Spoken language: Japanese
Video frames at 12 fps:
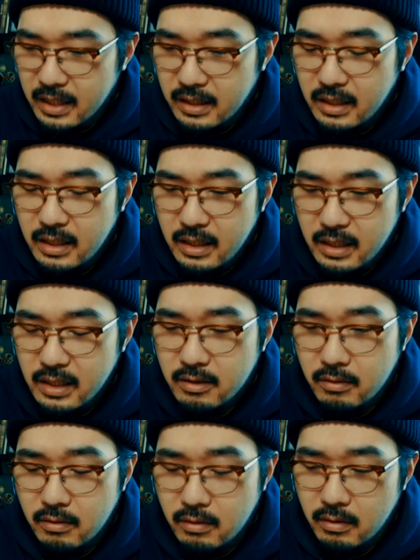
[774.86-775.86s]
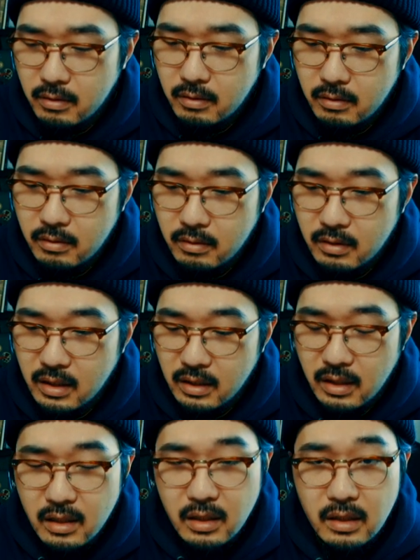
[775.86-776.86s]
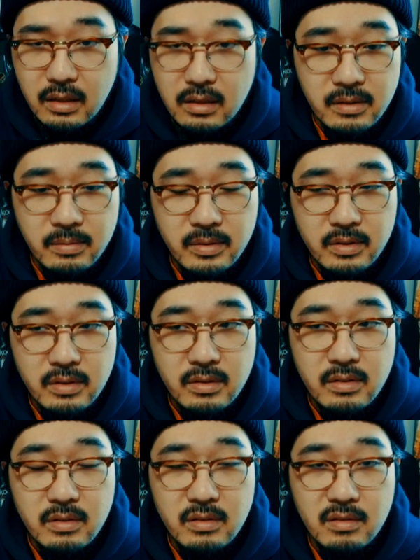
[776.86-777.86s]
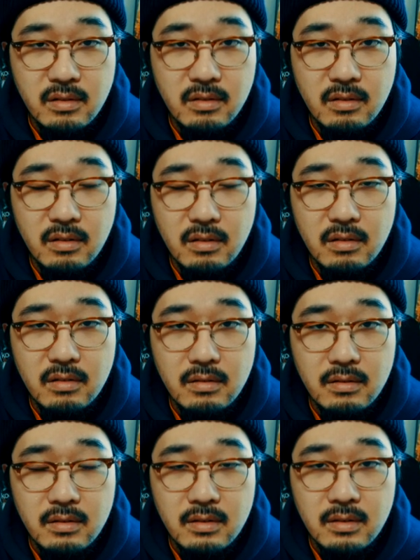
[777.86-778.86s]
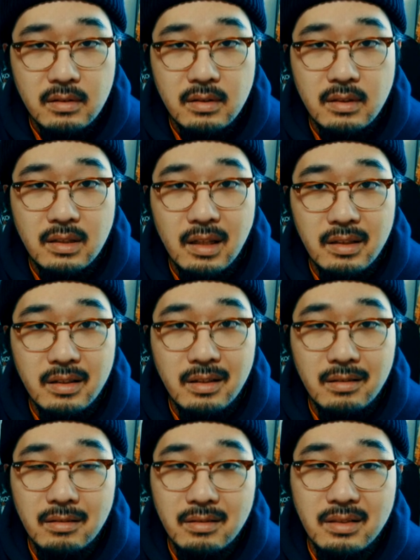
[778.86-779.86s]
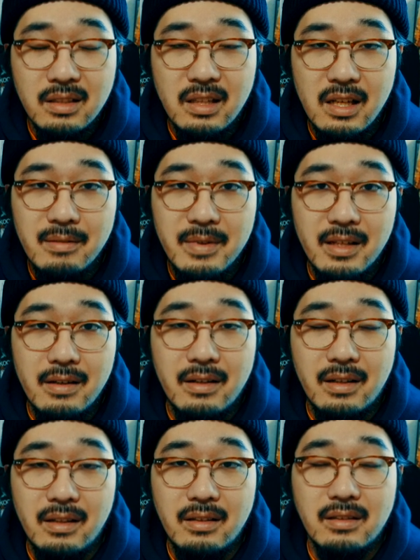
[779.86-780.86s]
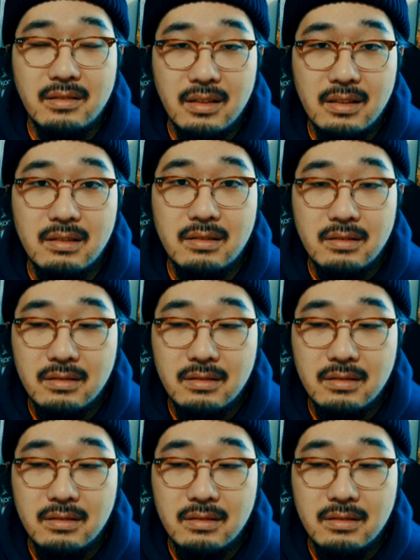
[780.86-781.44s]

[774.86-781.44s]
あ、エディ以降かな。自分と、他人の境目が分からなくなるっ